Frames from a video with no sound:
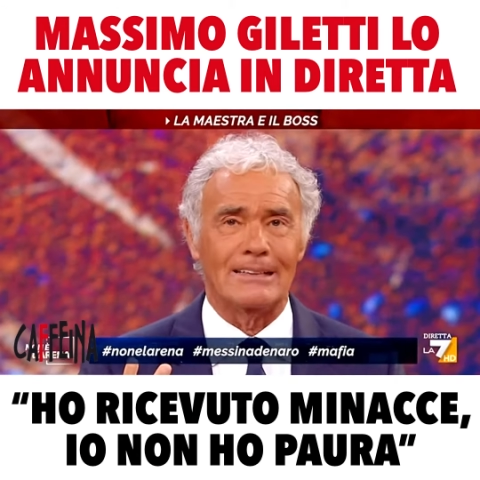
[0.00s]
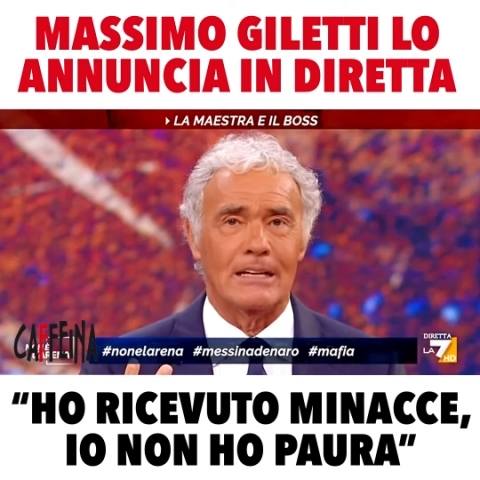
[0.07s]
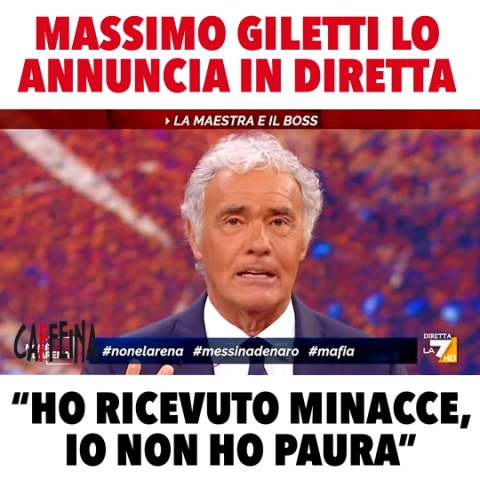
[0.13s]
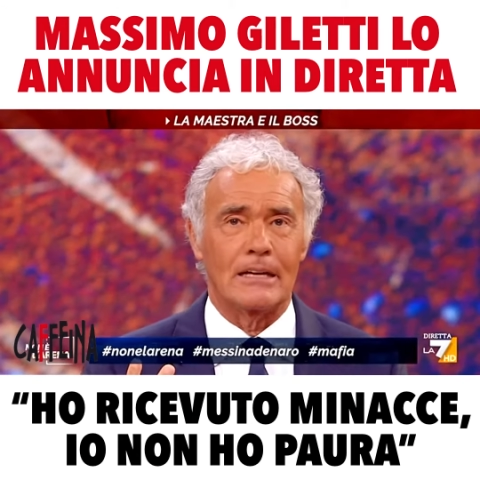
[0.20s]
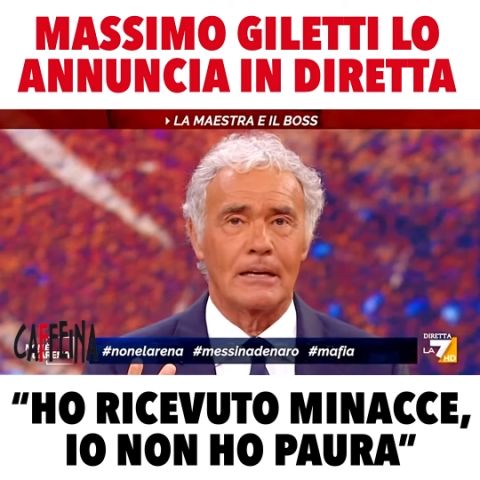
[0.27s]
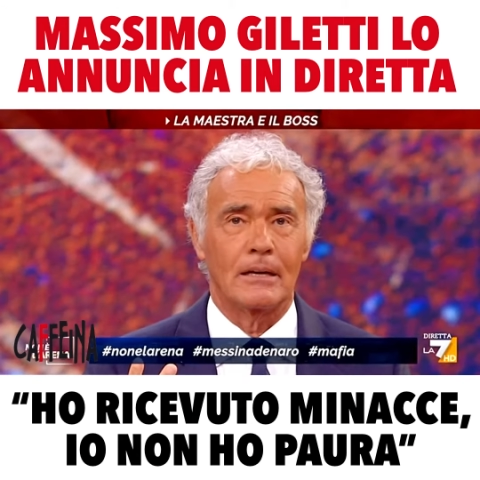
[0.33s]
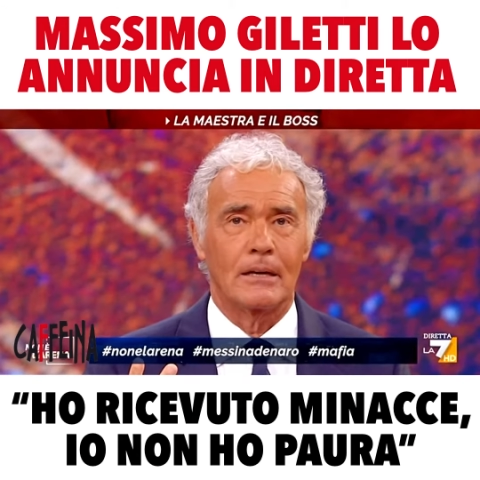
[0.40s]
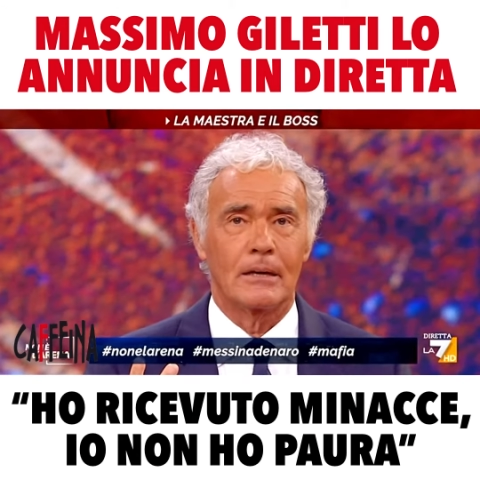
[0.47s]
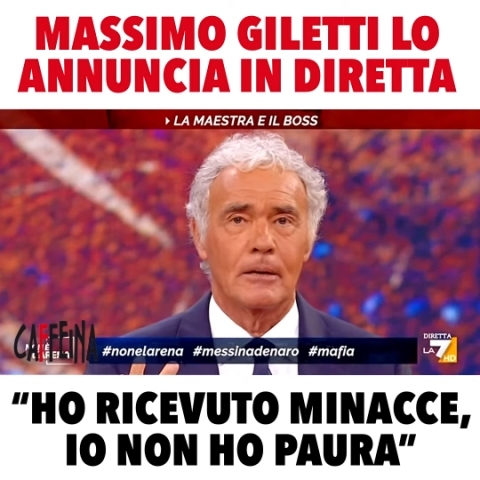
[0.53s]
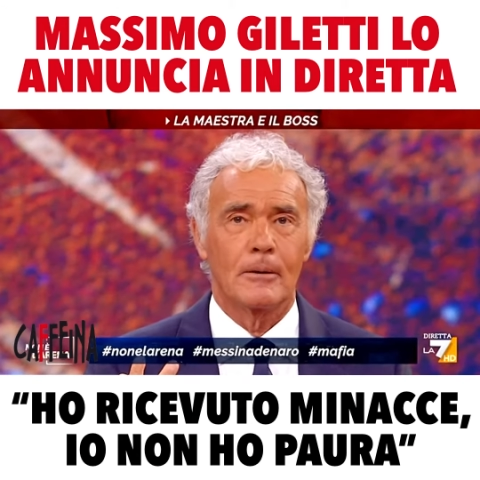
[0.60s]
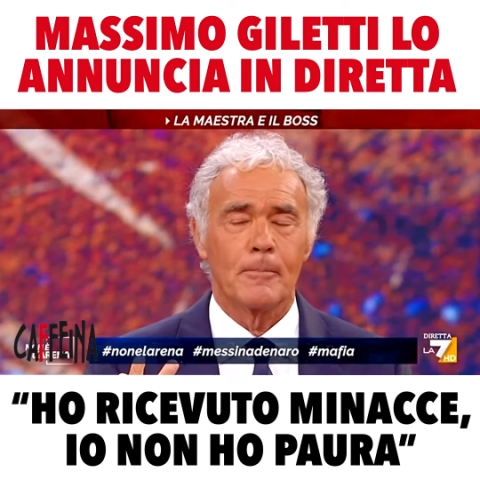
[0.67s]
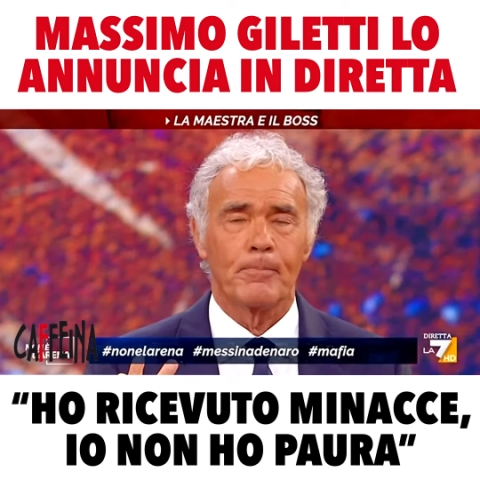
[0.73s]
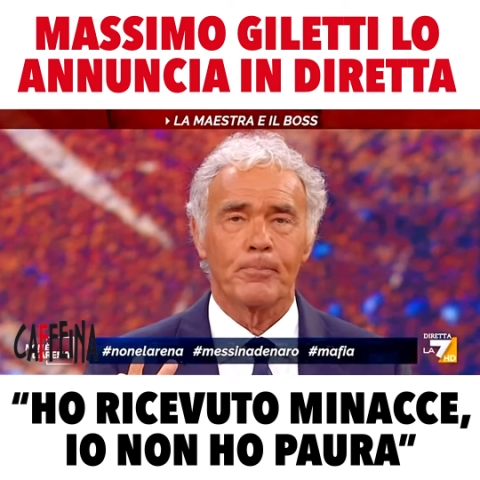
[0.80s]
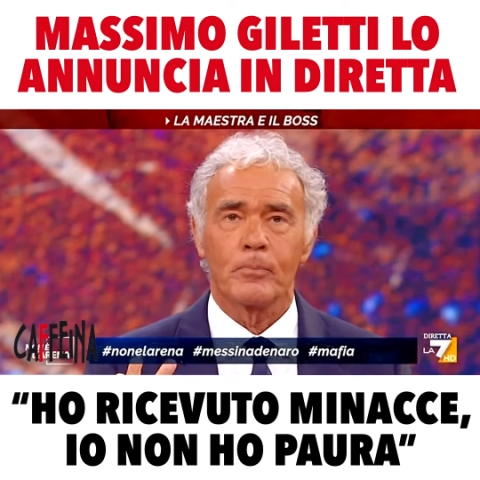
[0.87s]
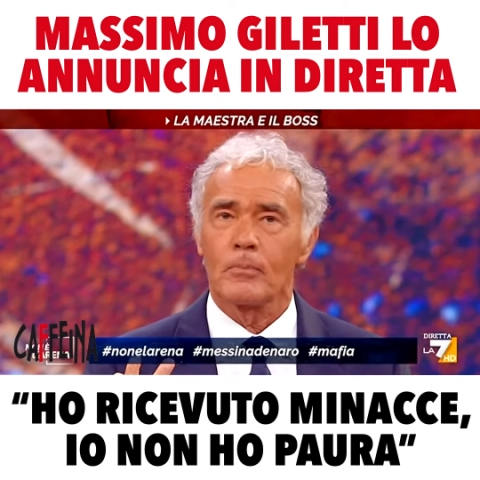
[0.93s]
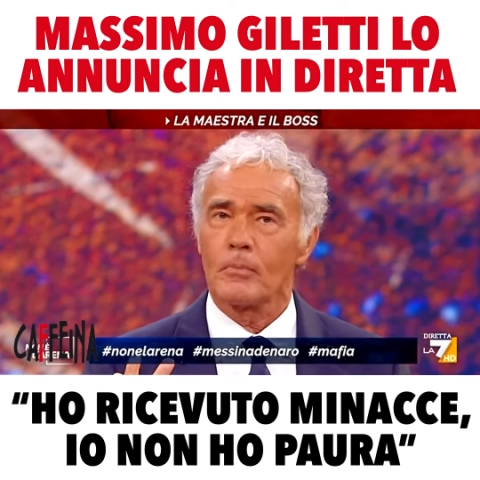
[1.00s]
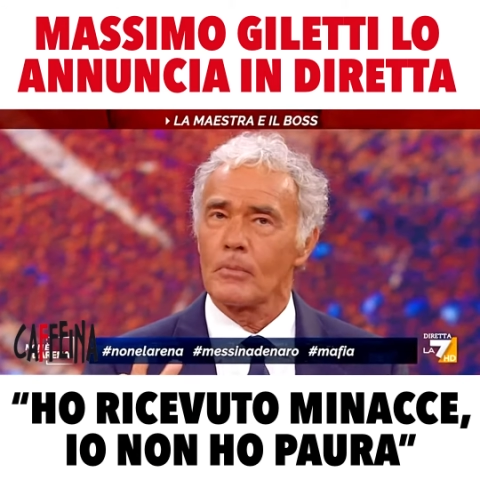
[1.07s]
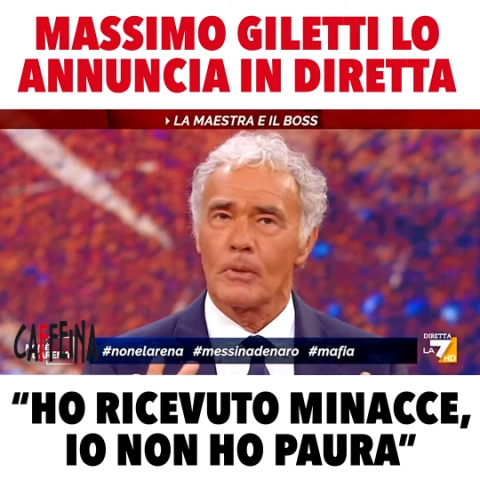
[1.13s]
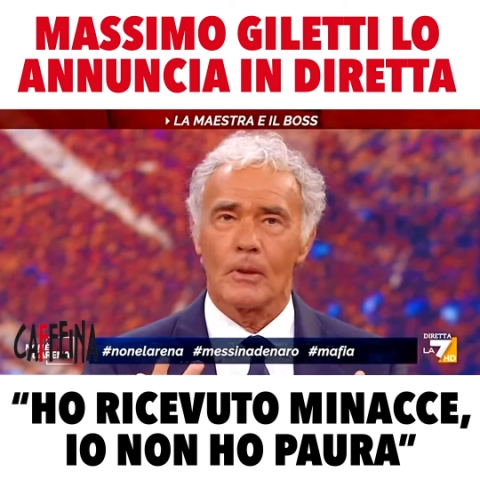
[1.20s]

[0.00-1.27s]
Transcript: boss Leonardo